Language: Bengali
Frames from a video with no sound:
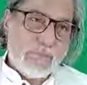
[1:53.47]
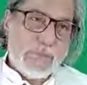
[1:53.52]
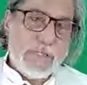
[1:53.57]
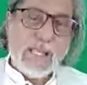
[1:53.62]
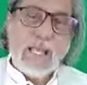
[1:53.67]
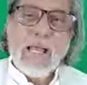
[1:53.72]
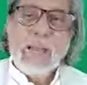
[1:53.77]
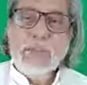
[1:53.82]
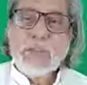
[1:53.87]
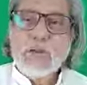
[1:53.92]
যে
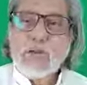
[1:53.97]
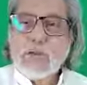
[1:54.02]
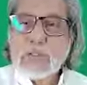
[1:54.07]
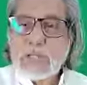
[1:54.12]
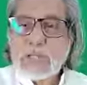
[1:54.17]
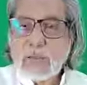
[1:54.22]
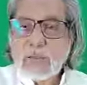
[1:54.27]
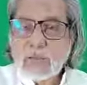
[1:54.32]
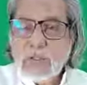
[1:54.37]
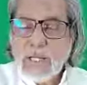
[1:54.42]
হ্যাঁ আমি
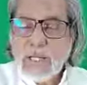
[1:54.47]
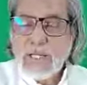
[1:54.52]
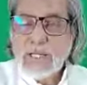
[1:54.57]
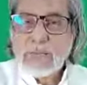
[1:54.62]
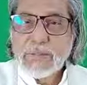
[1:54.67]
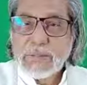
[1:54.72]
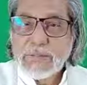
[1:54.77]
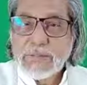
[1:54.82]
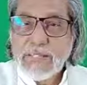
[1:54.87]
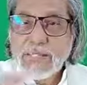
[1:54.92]
গোটা কোরআন
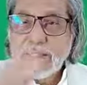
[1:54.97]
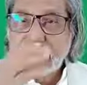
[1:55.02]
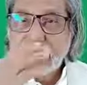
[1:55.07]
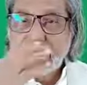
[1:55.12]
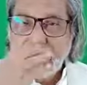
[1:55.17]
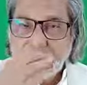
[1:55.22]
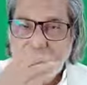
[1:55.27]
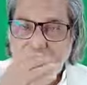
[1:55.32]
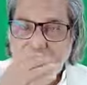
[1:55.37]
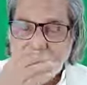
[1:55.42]
আমি দেখতে
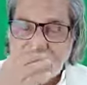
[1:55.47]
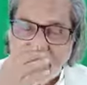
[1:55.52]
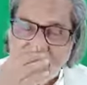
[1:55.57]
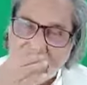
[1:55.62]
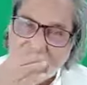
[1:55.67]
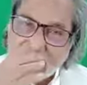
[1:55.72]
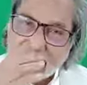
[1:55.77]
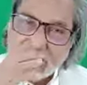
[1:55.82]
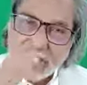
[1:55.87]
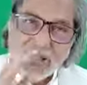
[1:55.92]
পাই
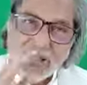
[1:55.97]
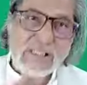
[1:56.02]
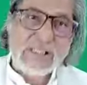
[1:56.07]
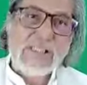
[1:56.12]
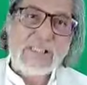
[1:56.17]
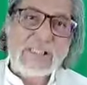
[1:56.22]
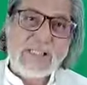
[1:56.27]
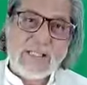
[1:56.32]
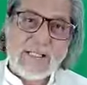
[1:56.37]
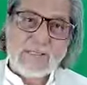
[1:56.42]
এক
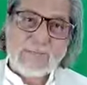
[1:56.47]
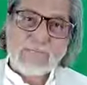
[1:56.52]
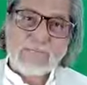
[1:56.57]
দৃষ্টিতে